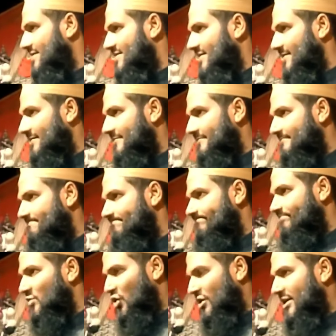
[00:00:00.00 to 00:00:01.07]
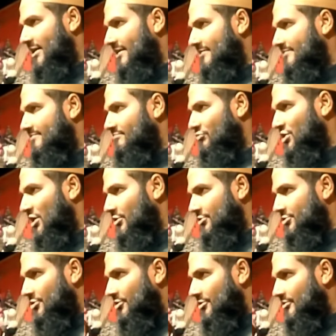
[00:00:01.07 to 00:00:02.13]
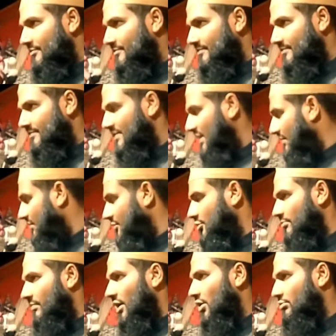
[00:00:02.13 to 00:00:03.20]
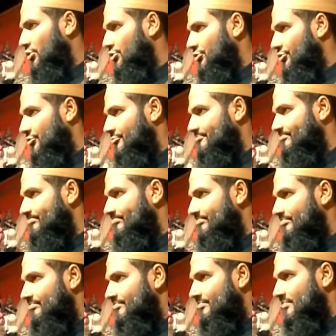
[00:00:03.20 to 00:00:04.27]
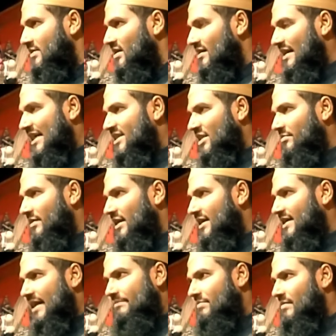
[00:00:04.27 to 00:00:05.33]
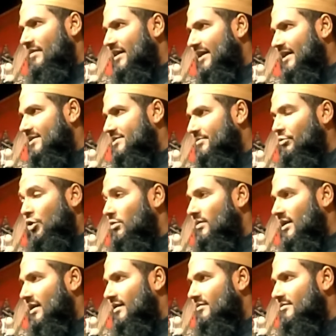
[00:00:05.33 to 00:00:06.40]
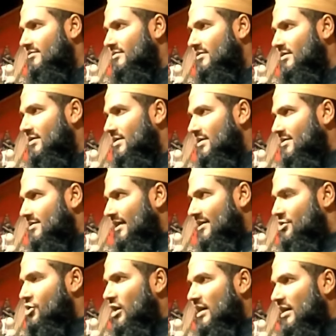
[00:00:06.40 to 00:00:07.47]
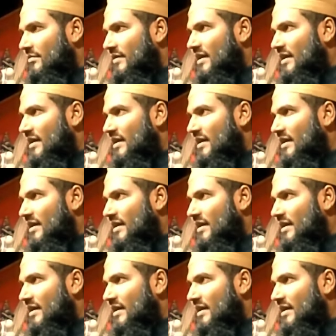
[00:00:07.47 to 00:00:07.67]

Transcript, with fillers: আব্বা মারা গেছে ধরে নেন বোঝানোর জন্য এ আমার খুব ভালো বন্ধু রাতের বেলায় আব্বা মারা গেছে ভোরবেলা তাই